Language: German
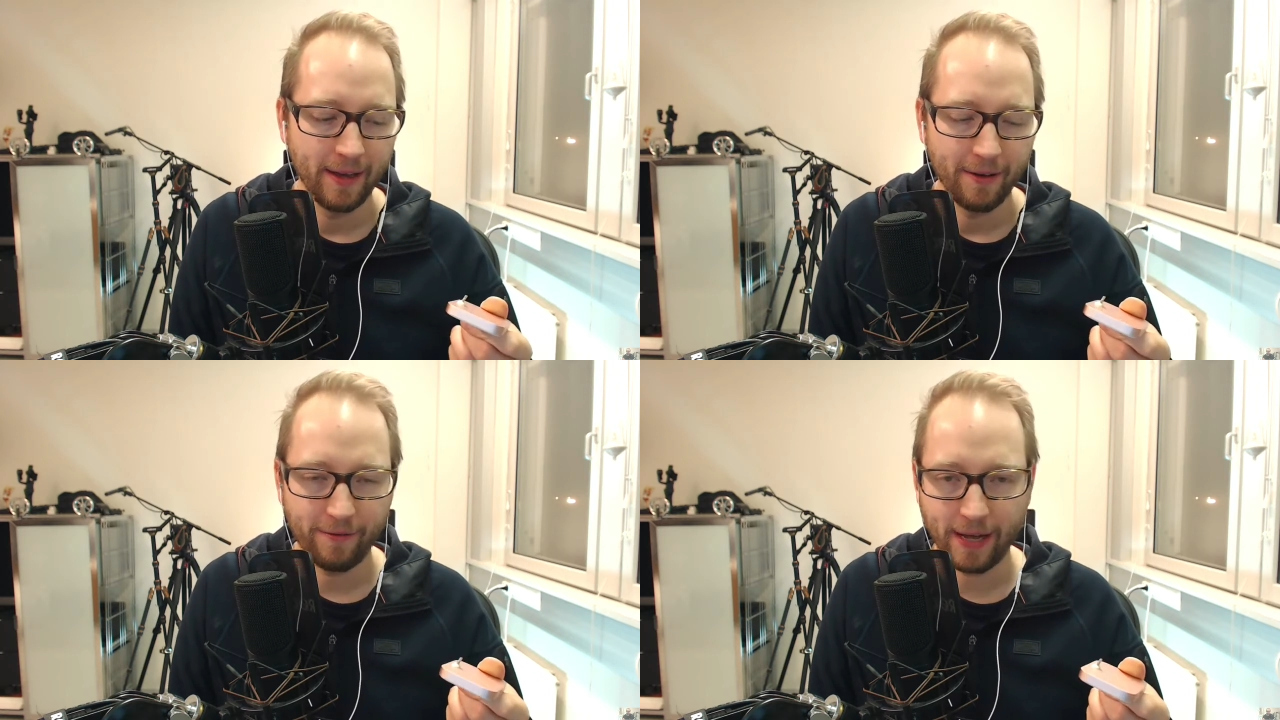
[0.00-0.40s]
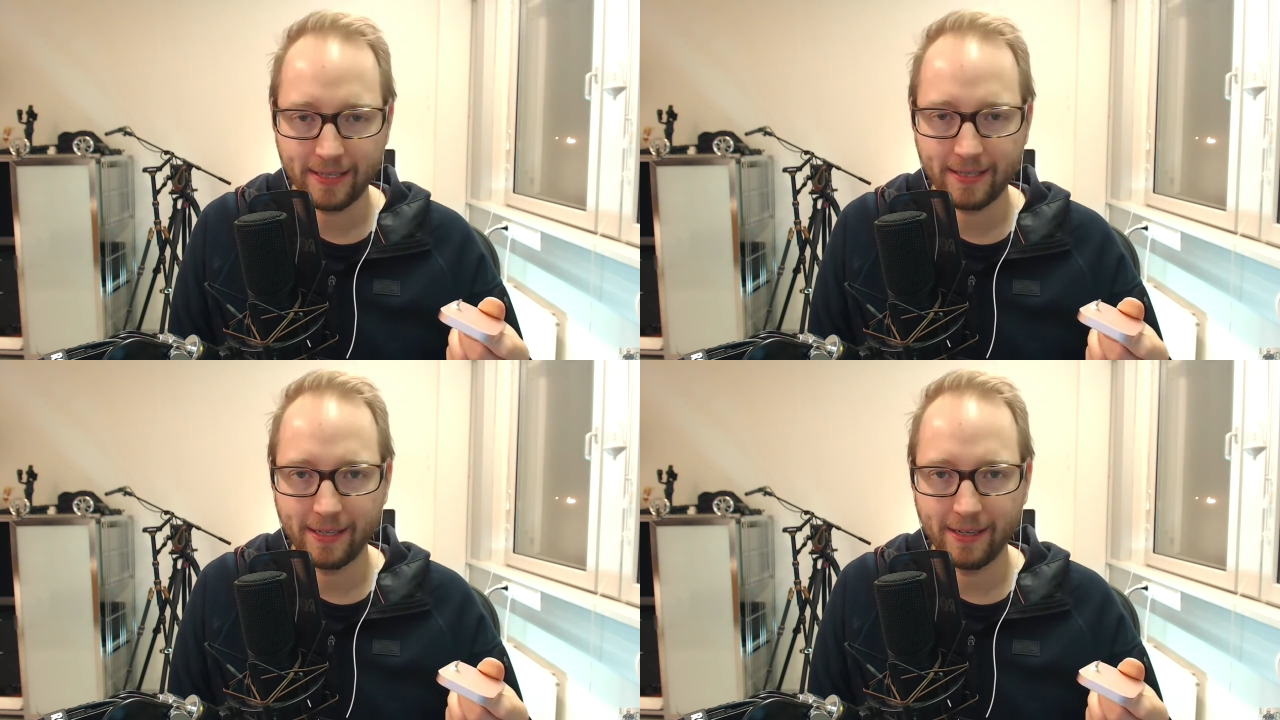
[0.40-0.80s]

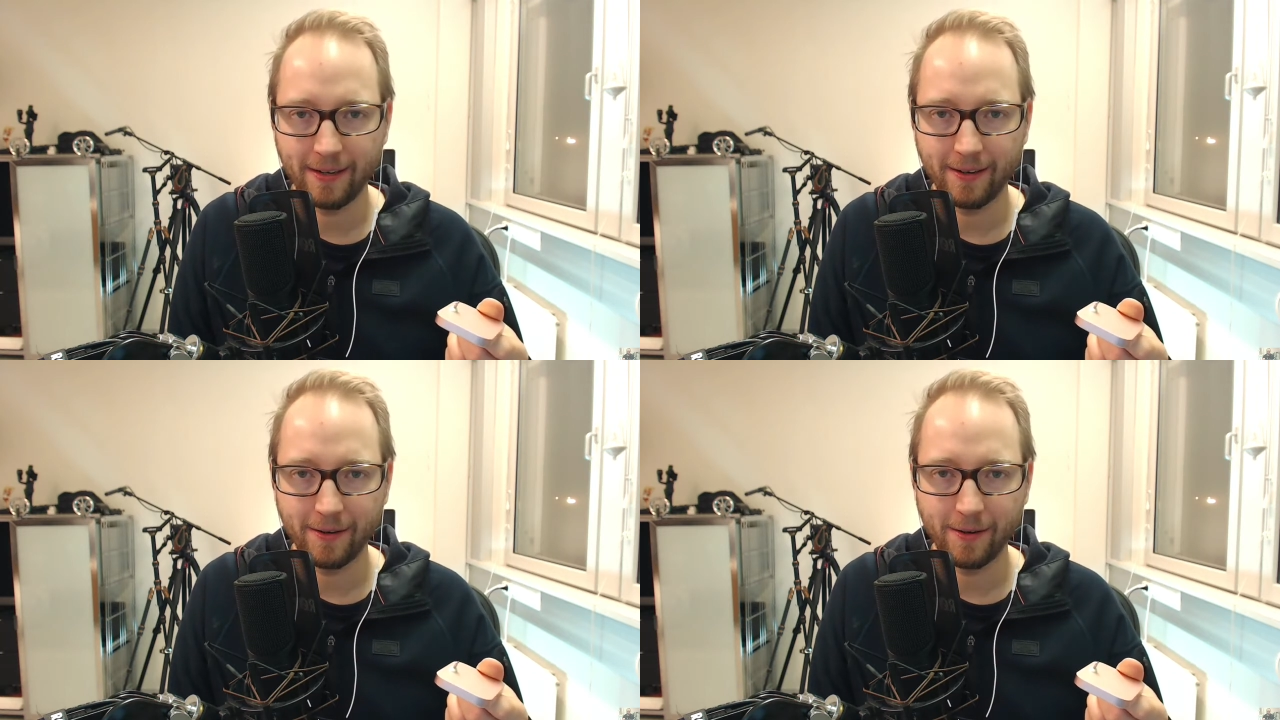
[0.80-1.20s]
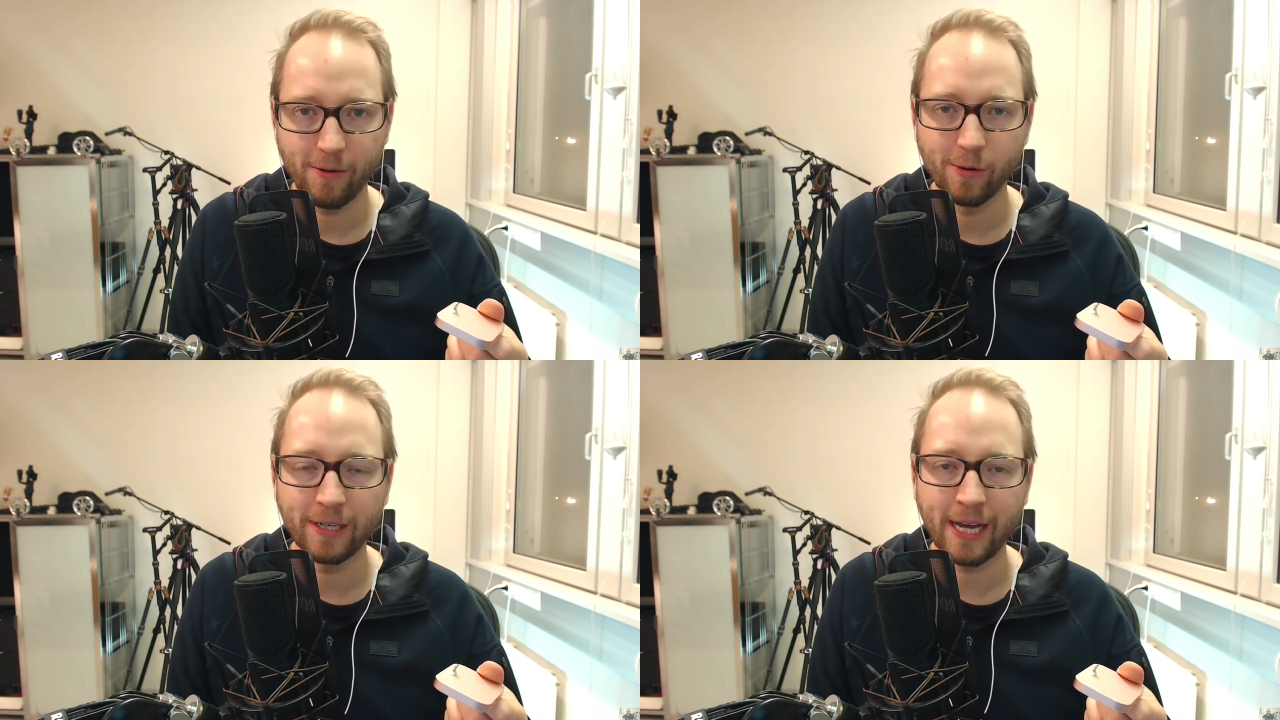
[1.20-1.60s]
fancy äh,
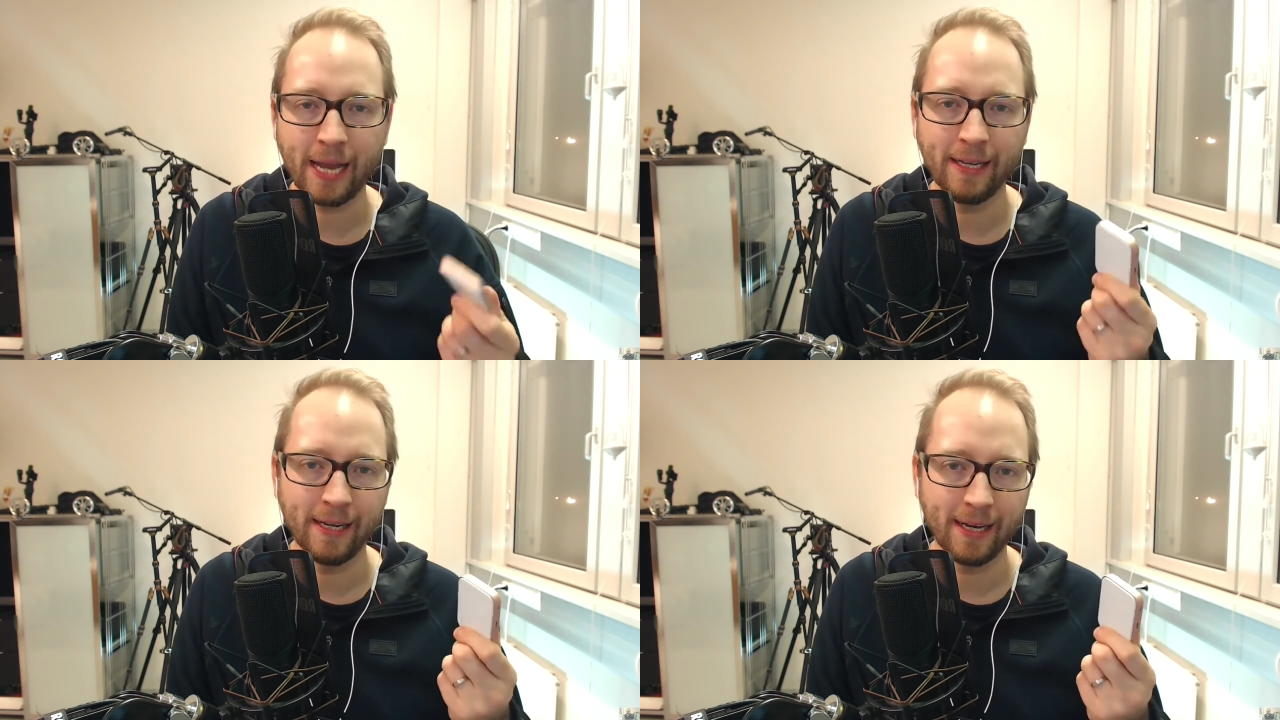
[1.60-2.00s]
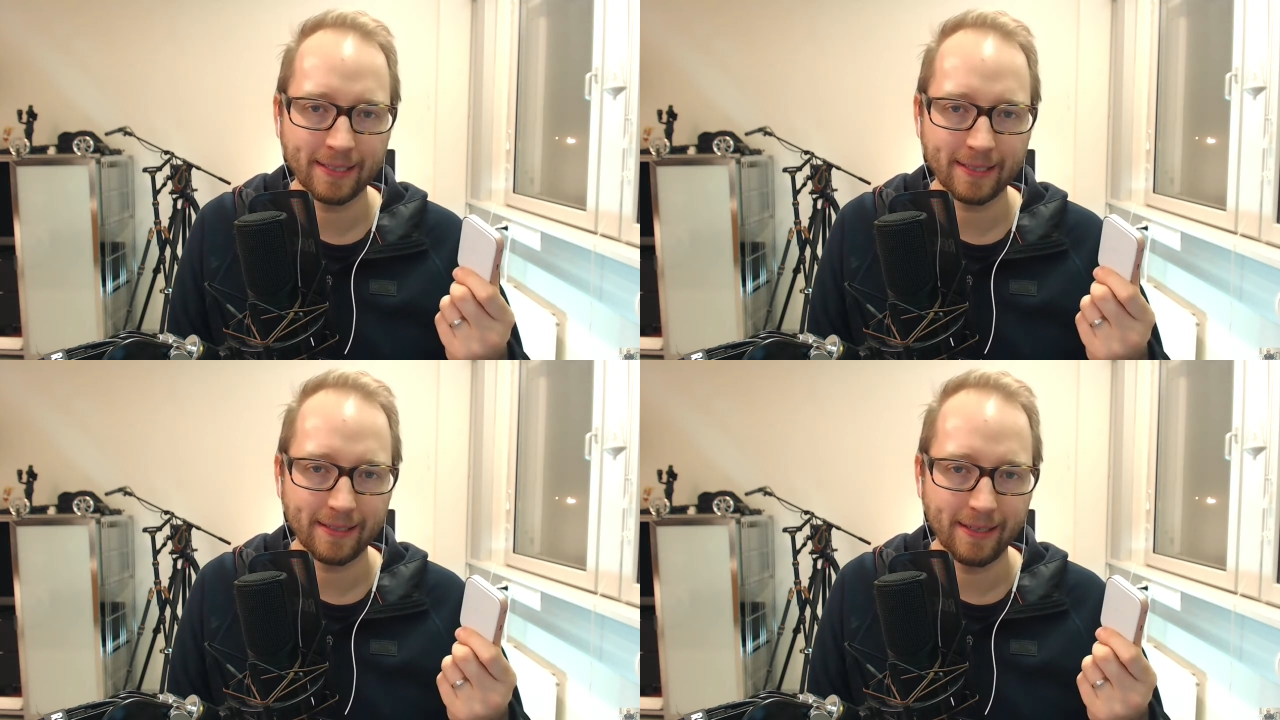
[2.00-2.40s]
hohen Kanten
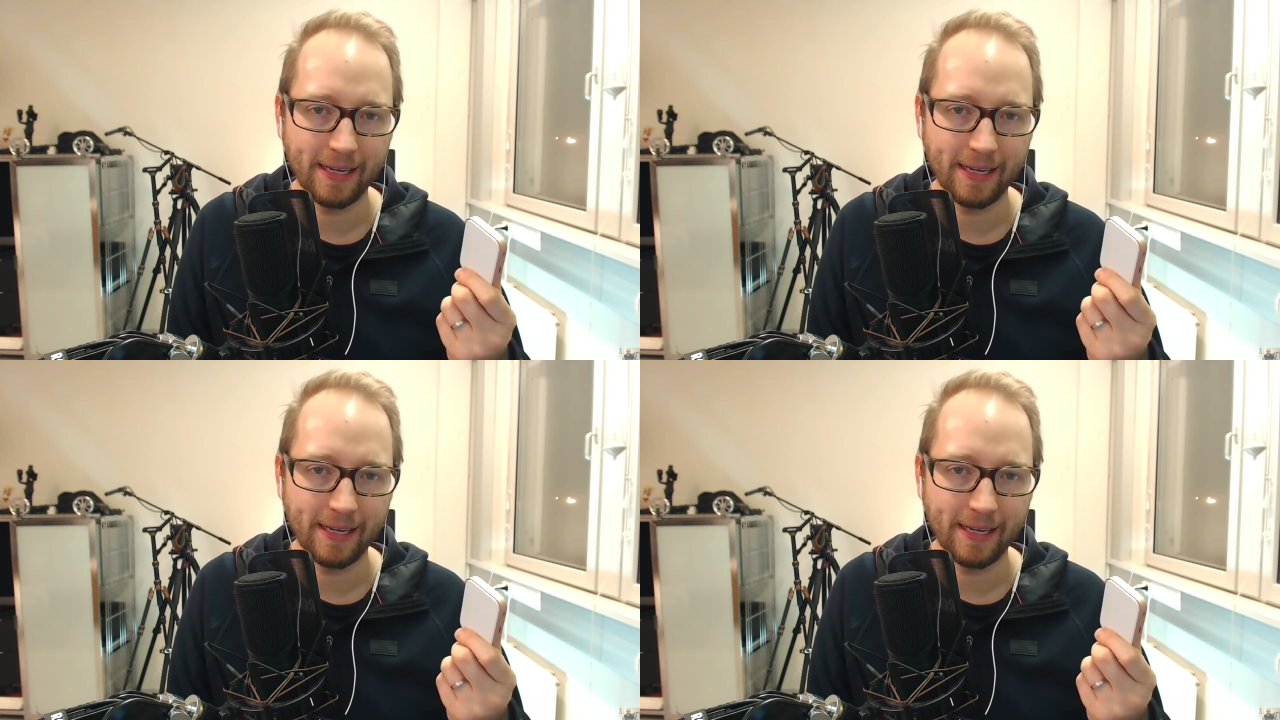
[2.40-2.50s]
hast,